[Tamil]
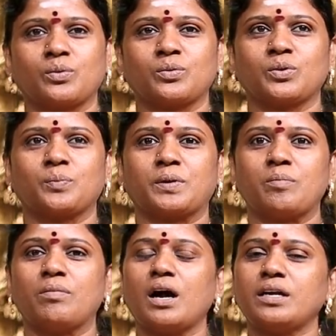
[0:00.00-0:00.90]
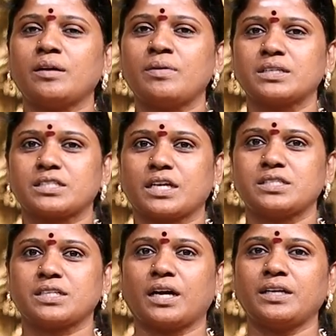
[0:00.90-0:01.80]
ஒரு ஒரு பிரம்மாண்டமாக
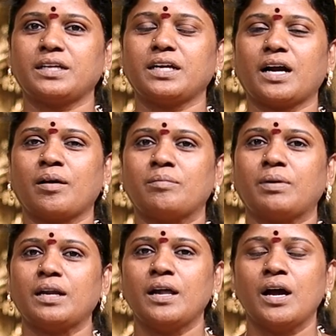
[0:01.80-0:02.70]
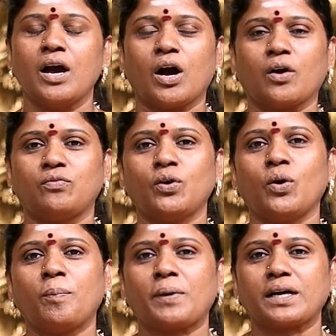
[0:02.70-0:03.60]
ஜைஜான்டிக்காக அம்பாள் அவ்வளோ
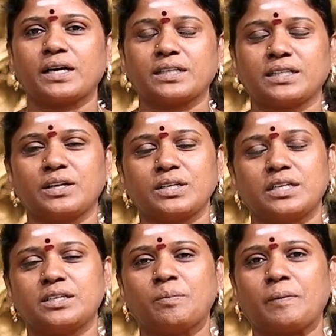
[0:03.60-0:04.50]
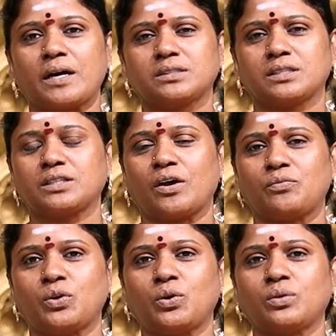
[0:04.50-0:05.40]
பக்கத்தில் நின்று பார்த்தது
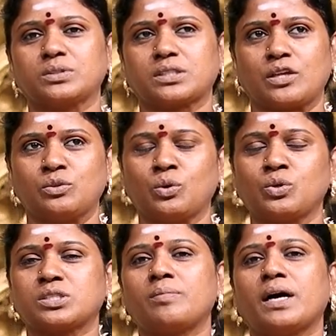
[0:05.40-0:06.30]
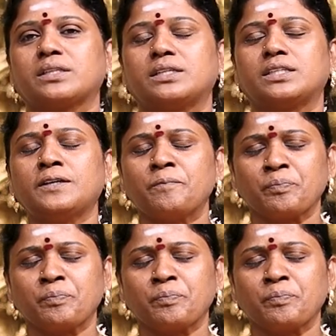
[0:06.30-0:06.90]
அவ்வளோ சந்தோஷமாக இருந்தது